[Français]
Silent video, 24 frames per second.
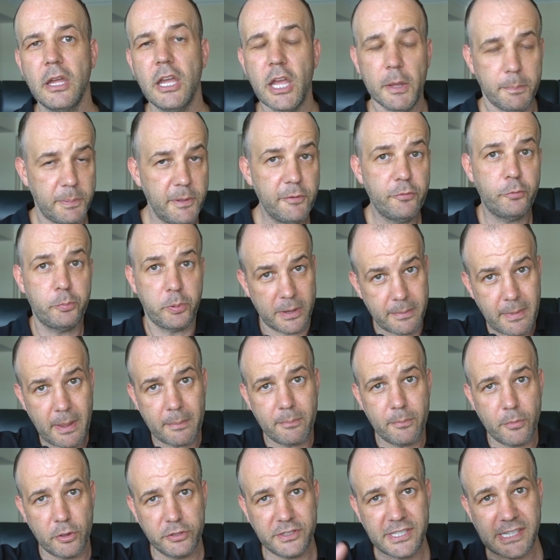Et puis vous pouvez
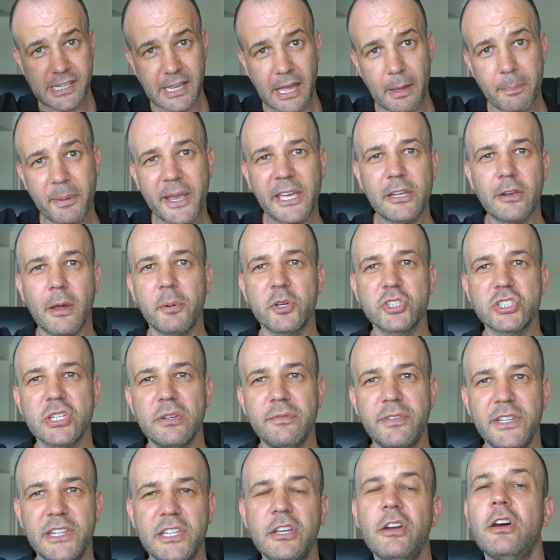même me dire après dans la prochaine
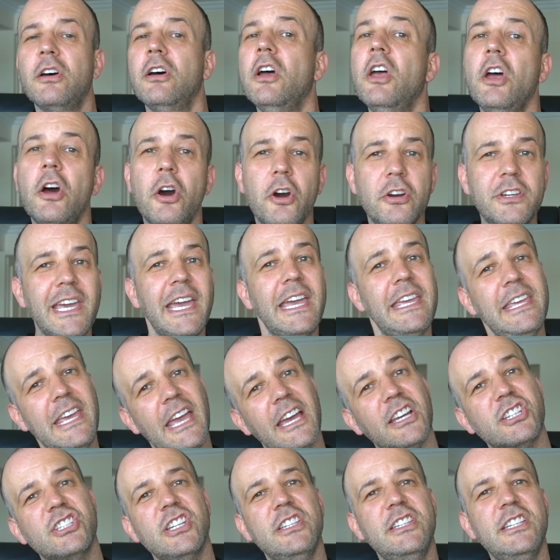vidéo, ok
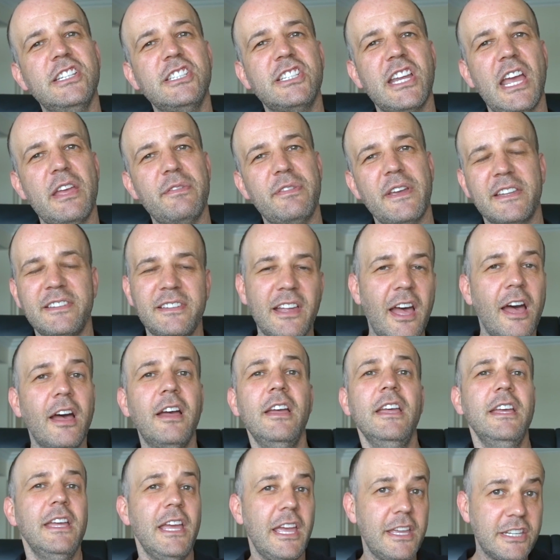hier j'ai dit que j'allais faire
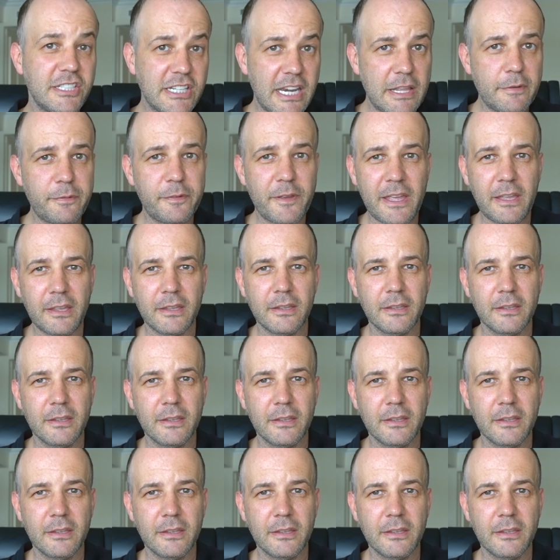ça et je l'ai fait.